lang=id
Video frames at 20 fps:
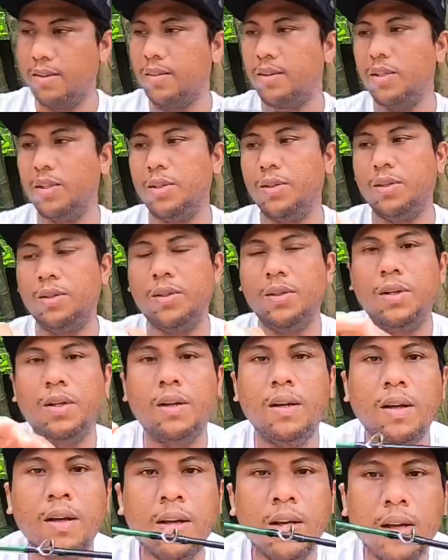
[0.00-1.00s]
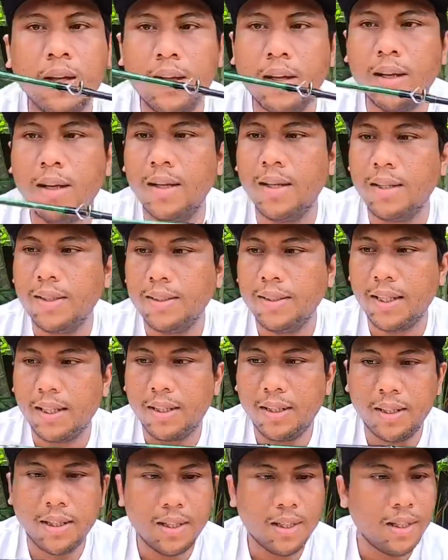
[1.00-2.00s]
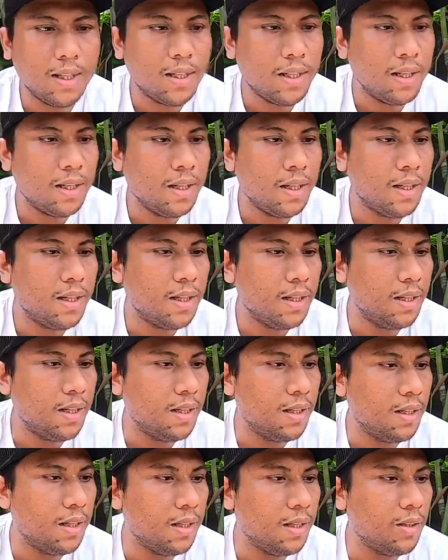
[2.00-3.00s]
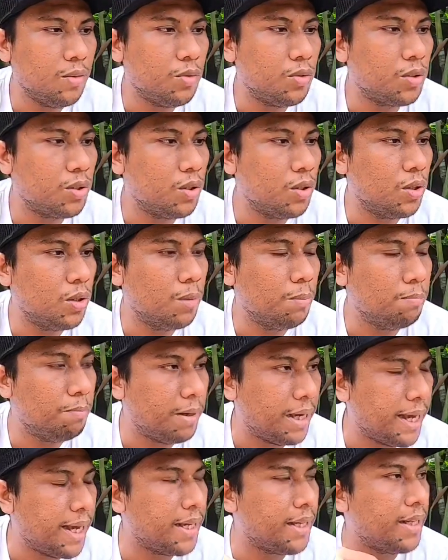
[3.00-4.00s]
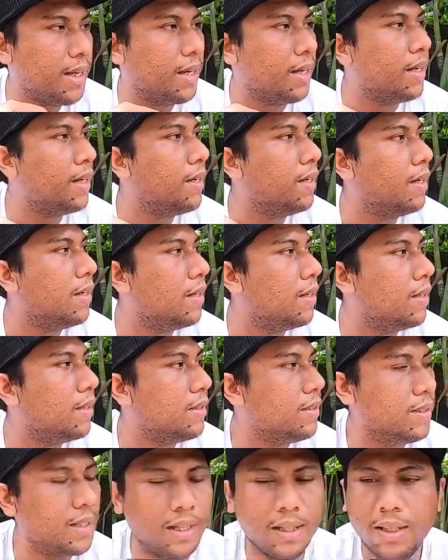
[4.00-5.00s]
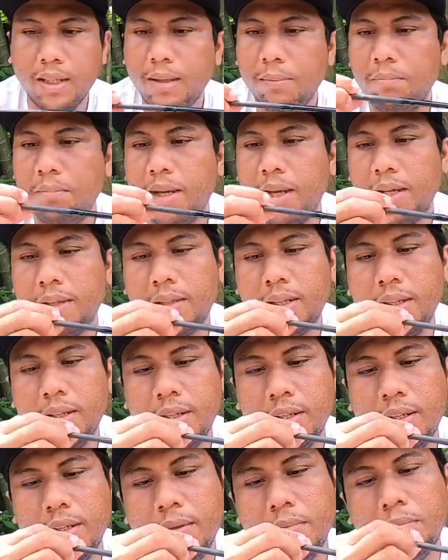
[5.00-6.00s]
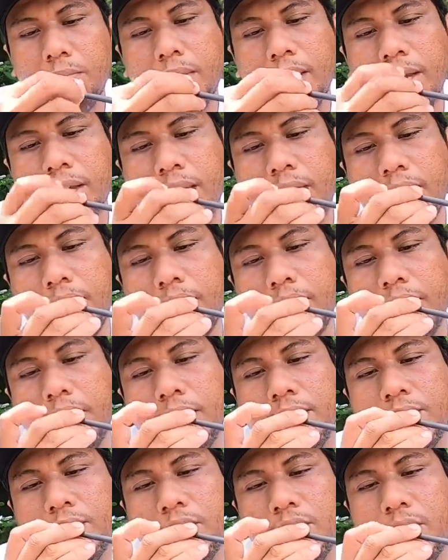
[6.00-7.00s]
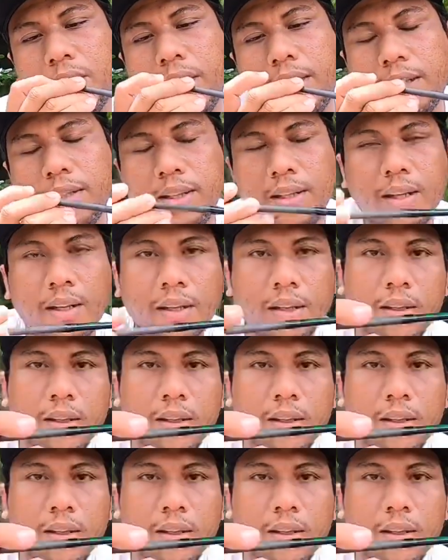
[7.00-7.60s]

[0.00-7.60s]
tuh jadi ini untuk blanknya jadi blanknya ini blank solid ya